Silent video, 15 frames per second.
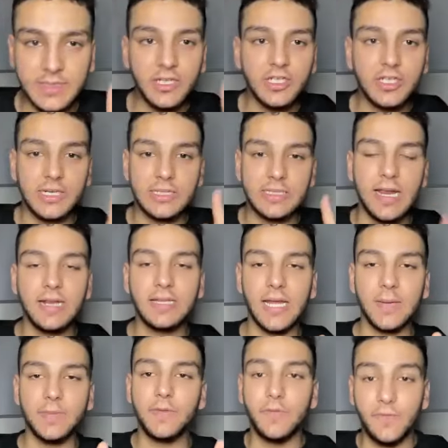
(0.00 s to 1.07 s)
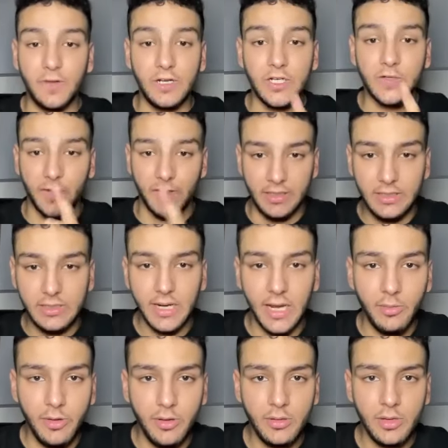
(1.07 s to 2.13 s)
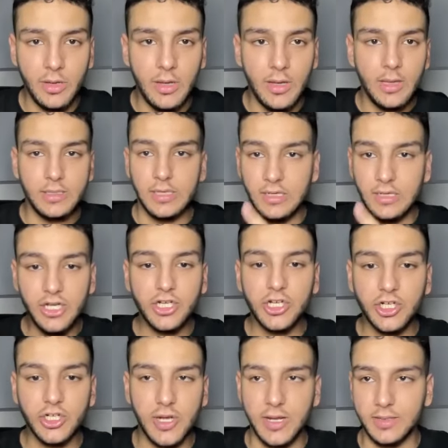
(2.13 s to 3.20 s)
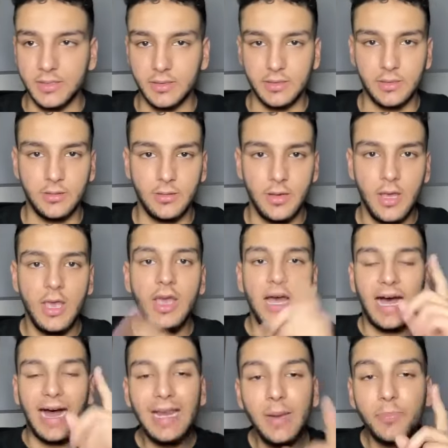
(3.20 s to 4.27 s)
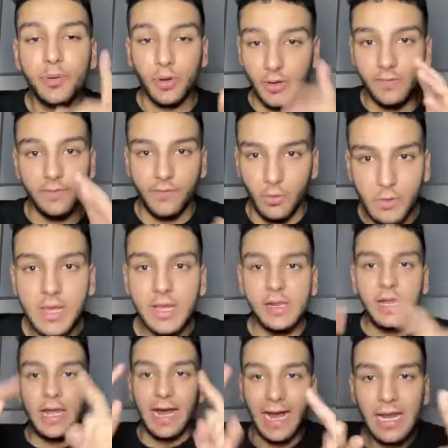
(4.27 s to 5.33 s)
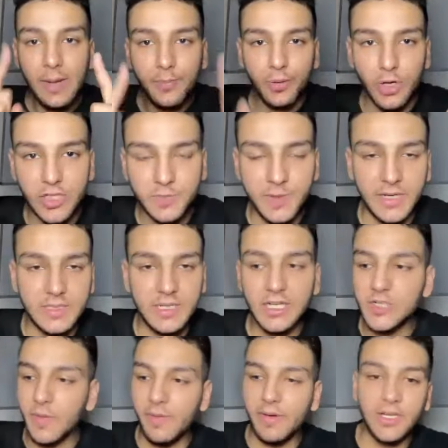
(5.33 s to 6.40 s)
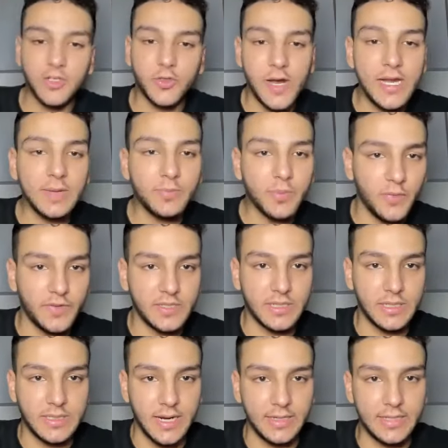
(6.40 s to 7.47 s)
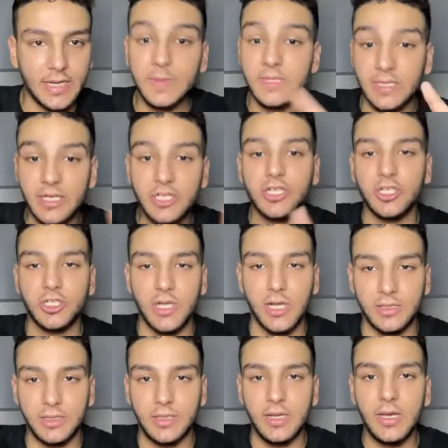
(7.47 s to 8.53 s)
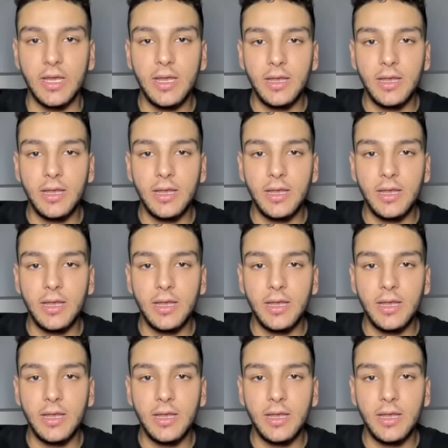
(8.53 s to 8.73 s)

denen ich gezeigt habe, wie viel ich verdient habe, sind nicht gestartet. Alle, Pro for real, alle Prospects, denen ich mal meine Trading Profits gezeigt habe, sind nicht gestartet.